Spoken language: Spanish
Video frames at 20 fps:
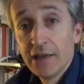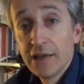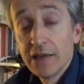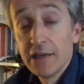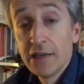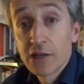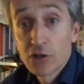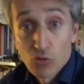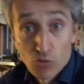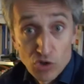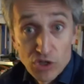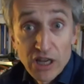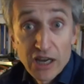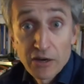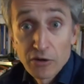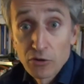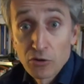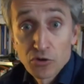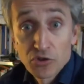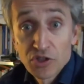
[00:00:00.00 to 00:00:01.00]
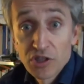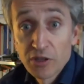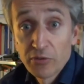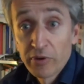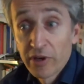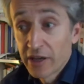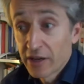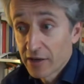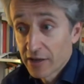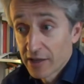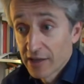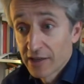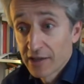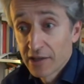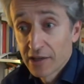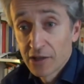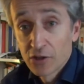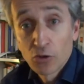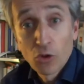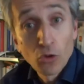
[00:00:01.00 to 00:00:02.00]
y escucharnos y ver
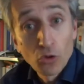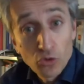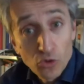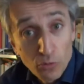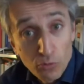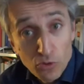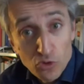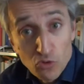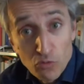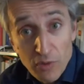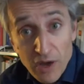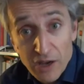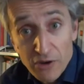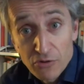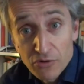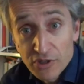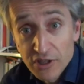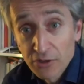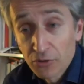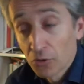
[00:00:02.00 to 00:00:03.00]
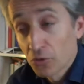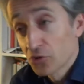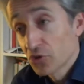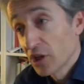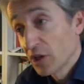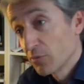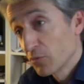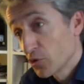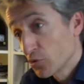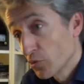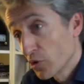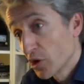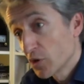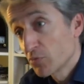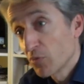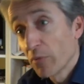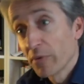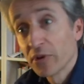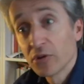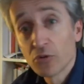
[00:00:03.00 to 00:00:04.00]
que todos somos humanos, que todos tenemos buenos
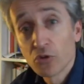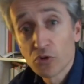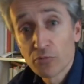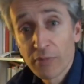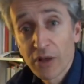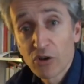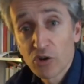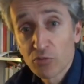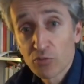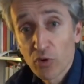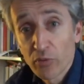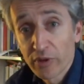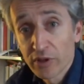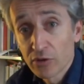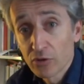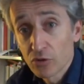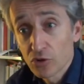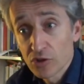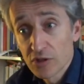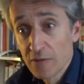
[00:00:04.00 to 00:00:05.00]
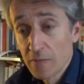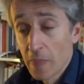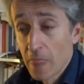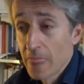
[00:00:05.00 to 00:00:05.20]
momentos, malos momentos,